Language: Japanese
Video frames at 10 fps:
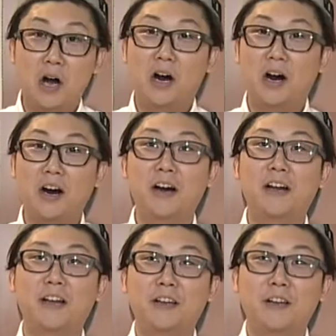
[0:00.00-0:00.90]

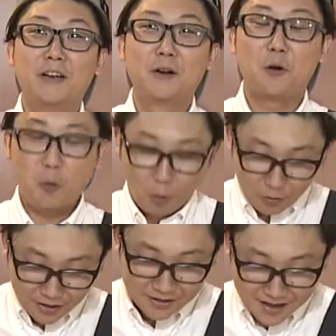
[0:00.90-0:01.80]
はい
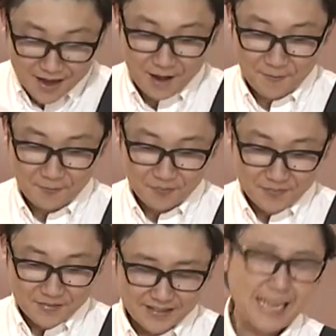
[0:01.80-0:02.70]
これね
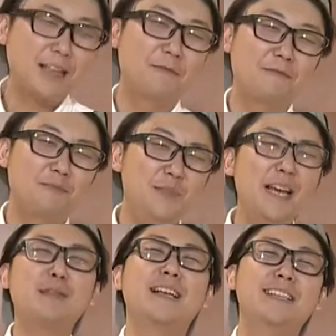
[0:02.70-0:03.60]
ただ皆さん